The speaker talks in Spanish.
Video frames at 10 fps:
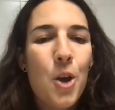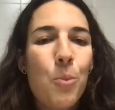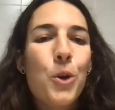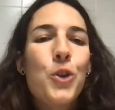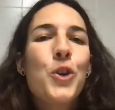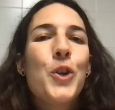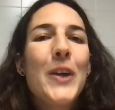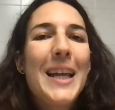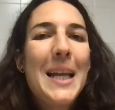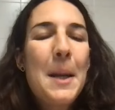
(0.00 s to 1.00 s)
bueno, yo creo
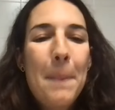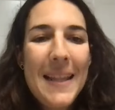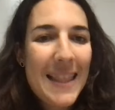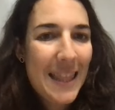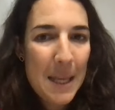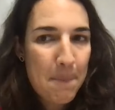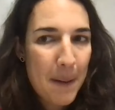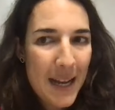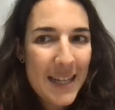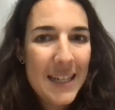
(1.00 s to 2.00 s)
que el
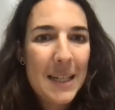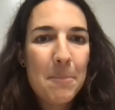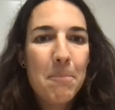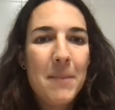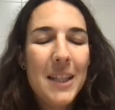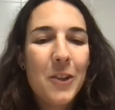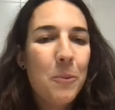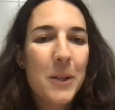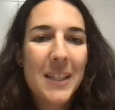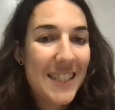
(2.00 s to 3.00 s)
principal
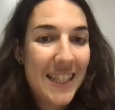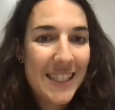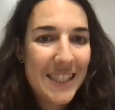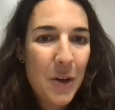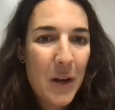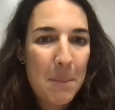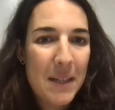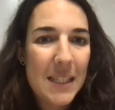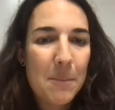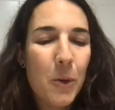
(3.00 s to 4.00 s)
mito, porque es el que está ahora
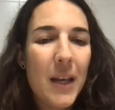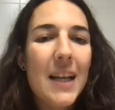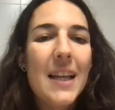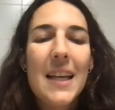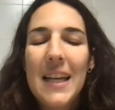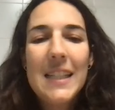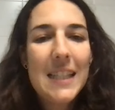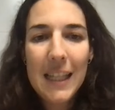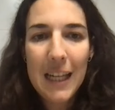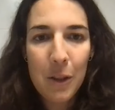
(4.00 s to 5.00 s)
más de moda, es
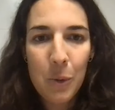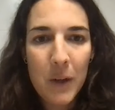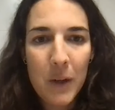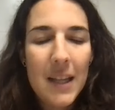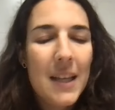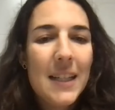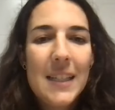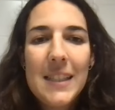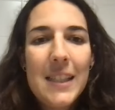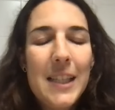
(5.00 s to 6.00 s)
el del azúcar.
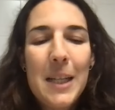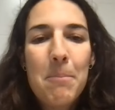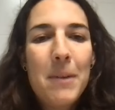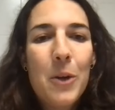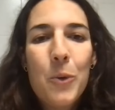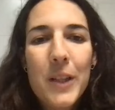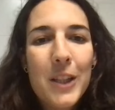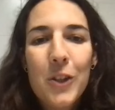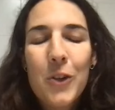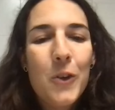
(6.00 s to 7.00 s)
Es decir, me
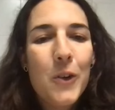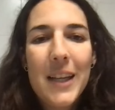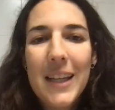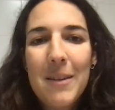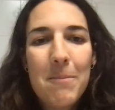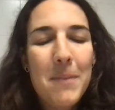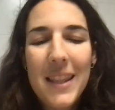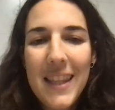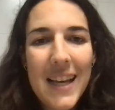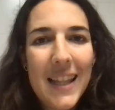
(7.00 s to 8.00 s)
encuentro en mi
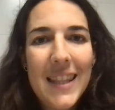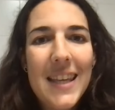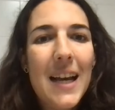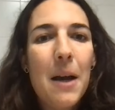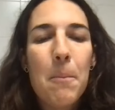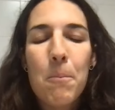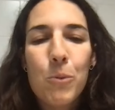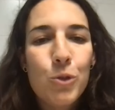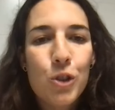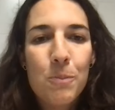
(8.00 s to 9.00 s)
día a día
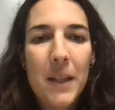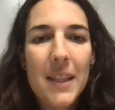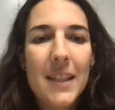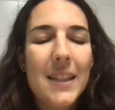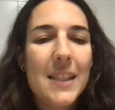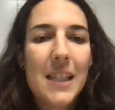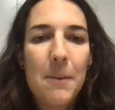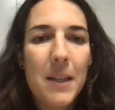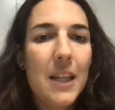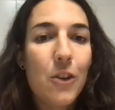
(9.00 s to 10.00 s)
muchos pacientes que
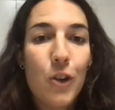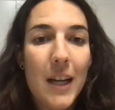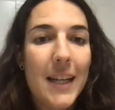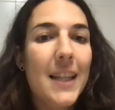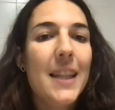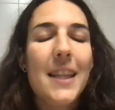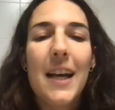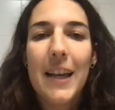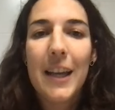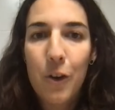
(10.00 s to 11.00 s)
vienen con la
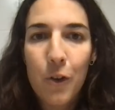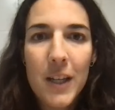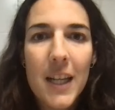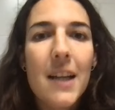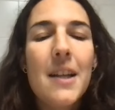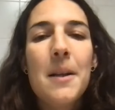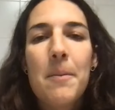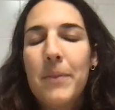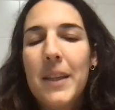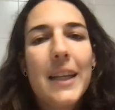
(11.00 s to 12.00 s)
creencia errónea
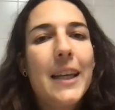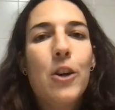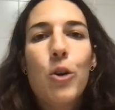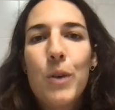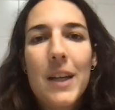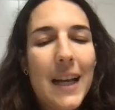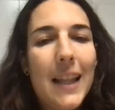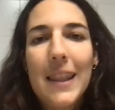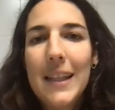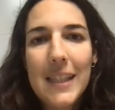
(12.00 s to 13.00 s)
de que como el
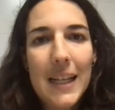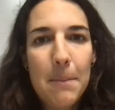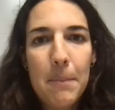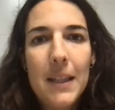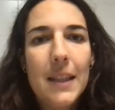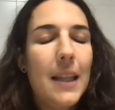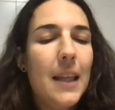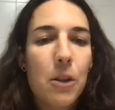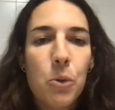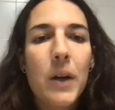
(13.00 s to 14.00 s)
cáncer se alimenta de
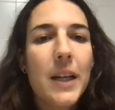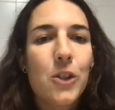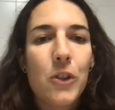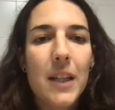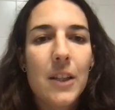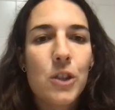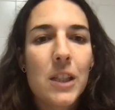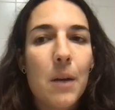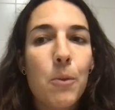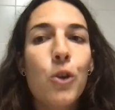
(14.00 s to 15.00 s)
azúcares o de hidratos de
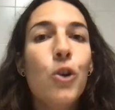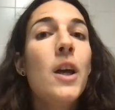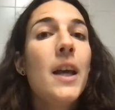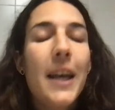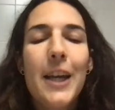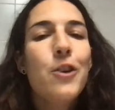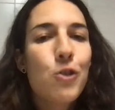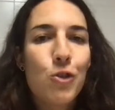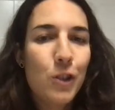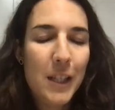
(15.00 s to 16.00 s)
carbono, ellos
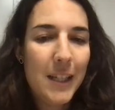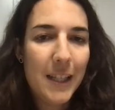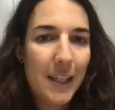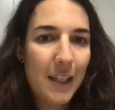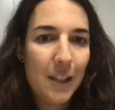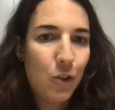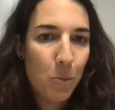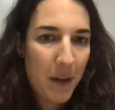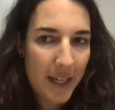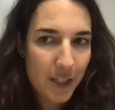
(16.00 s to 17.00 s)
no tienen que
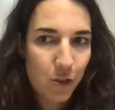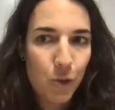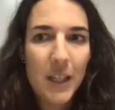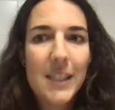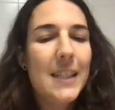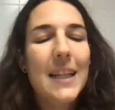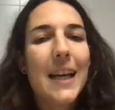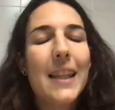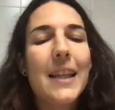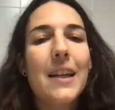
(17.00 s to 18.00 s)
tomar esto y así el
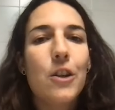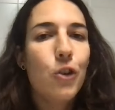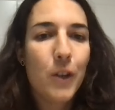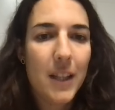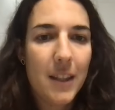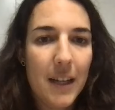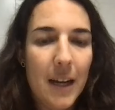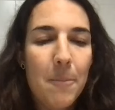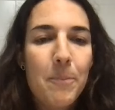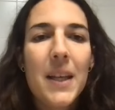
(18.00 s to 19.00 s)
cáncer no
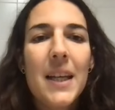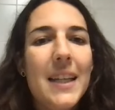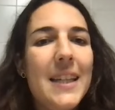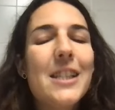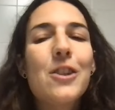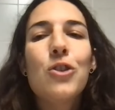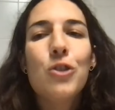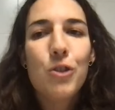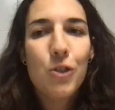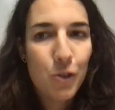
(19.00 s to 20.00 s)
crecerá. Y
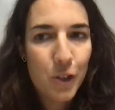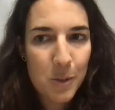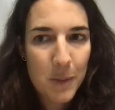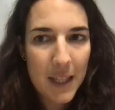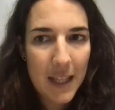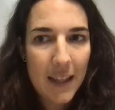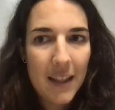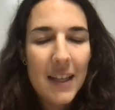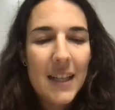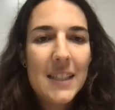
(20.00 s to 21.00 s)
esto no es verdad.
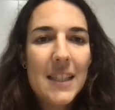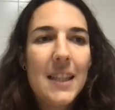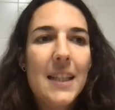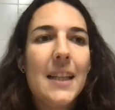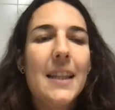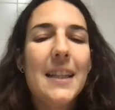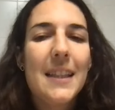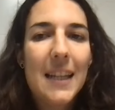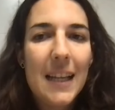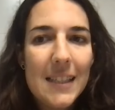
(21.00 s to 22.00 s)
Es decir,
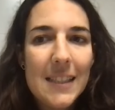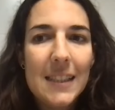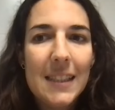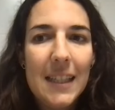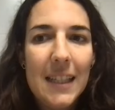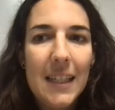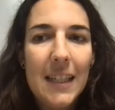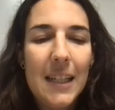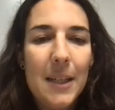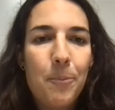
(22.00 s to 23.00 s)
detrás
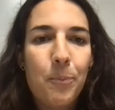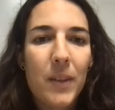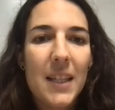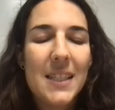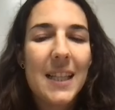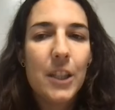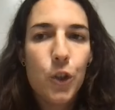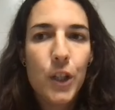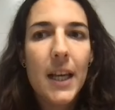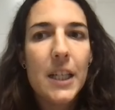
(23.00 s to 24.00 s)
de esta
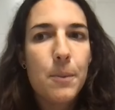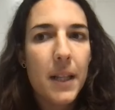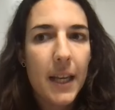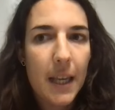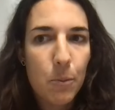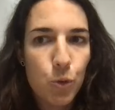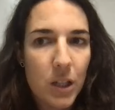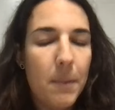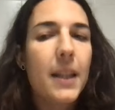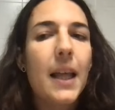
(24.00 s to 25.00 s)
teoría es verdad que hay
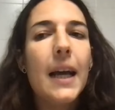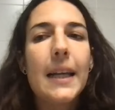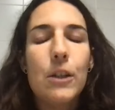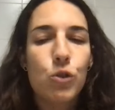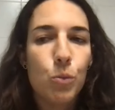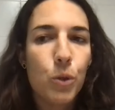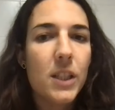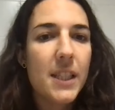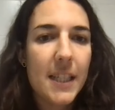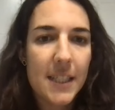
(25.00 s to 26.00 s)
mucha verdad, que los
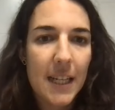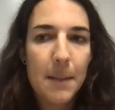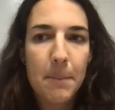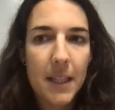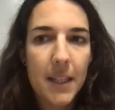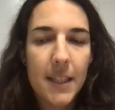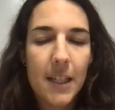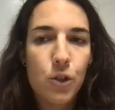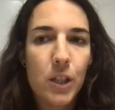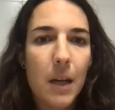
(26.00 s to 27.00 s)
tumores sí que se alimentan de
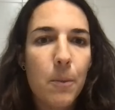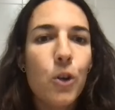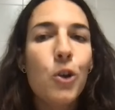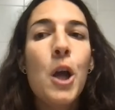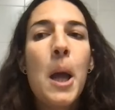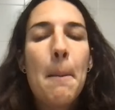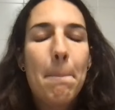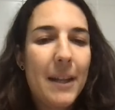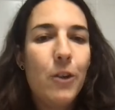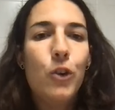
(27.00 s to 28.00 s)
hidratos de carbono,
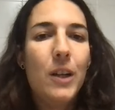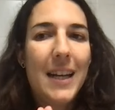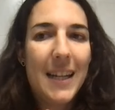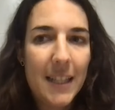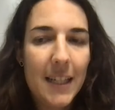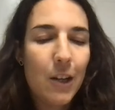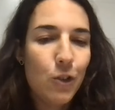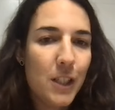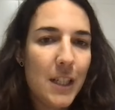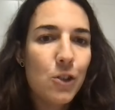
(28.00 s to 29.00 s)
pero retirar
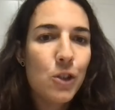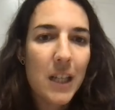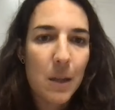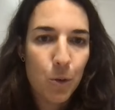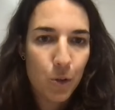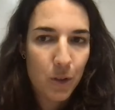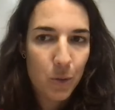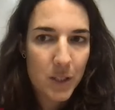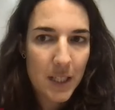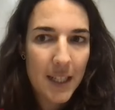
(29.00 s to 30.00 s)
los hidratos de carbono de
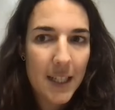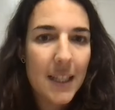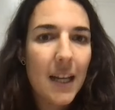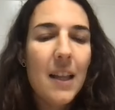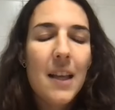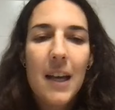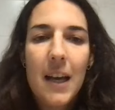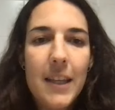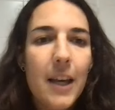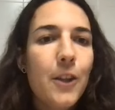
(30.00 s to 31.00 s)
nuestra dieta
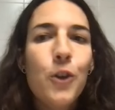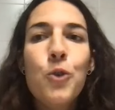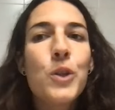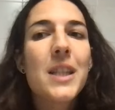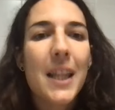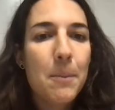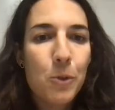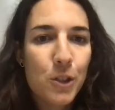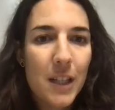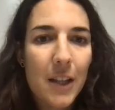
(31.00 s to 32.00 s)
a día de hoy no está
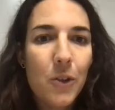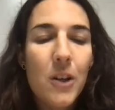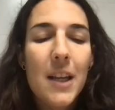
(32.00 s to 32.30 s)
demostrado